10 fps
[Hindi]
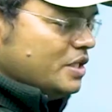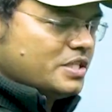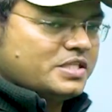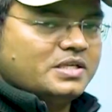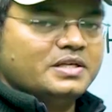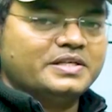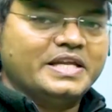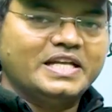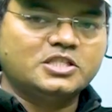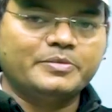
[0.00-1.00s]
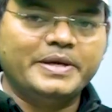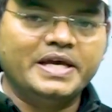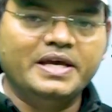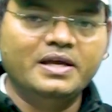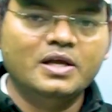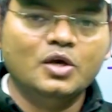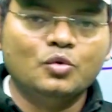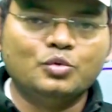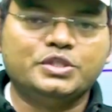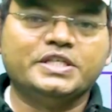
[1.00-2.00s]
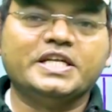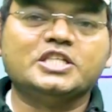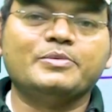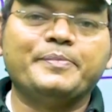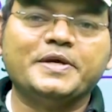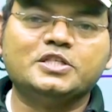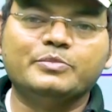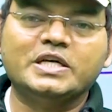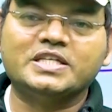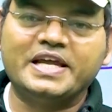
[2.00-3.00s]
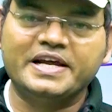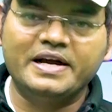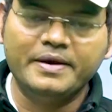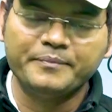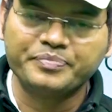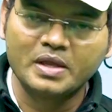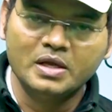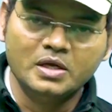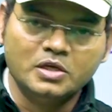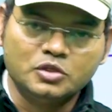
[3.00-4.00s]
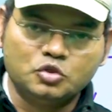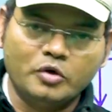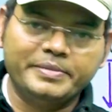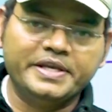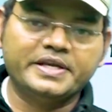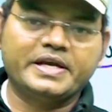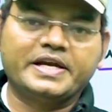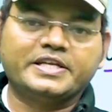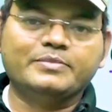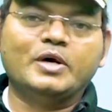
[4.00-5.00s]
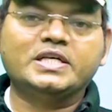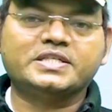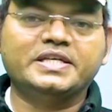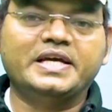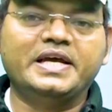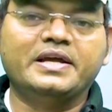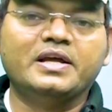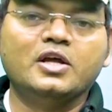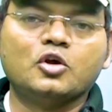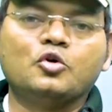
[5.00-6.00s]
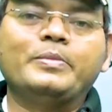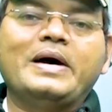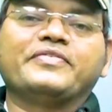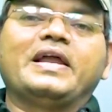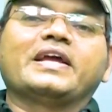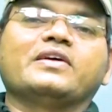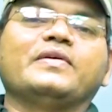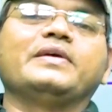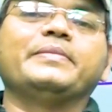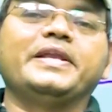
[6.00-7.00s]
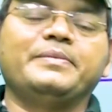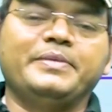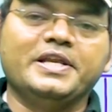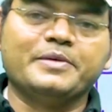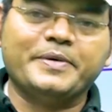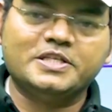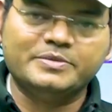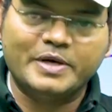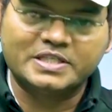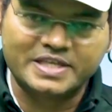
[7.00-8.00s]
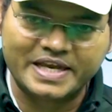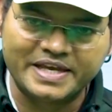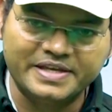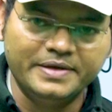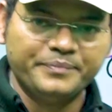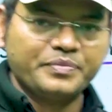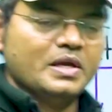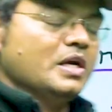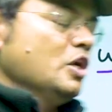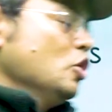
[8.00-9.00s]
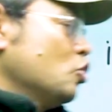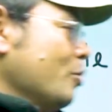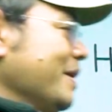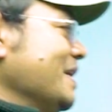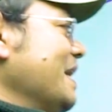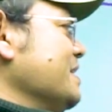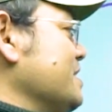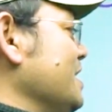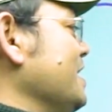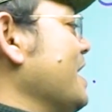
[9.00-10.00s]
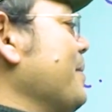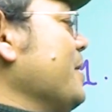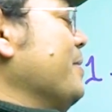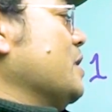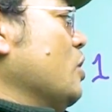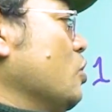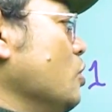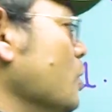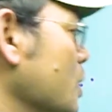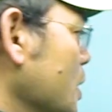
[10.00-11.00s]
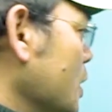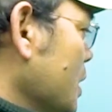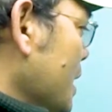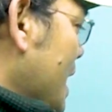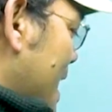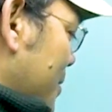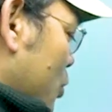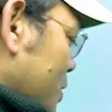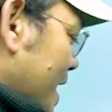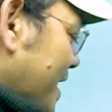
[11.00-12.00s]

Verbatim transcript: जिस टेंस में है उसी टेंस में पैसिव वॉइस रहेगा जो मीनिंग एक्टिव वॉइस की है घुमा फिरा के वही मीनिंग पैसिव वॉइस की रहेगी तो भैया इसीलिए आप ये बताओ अब होता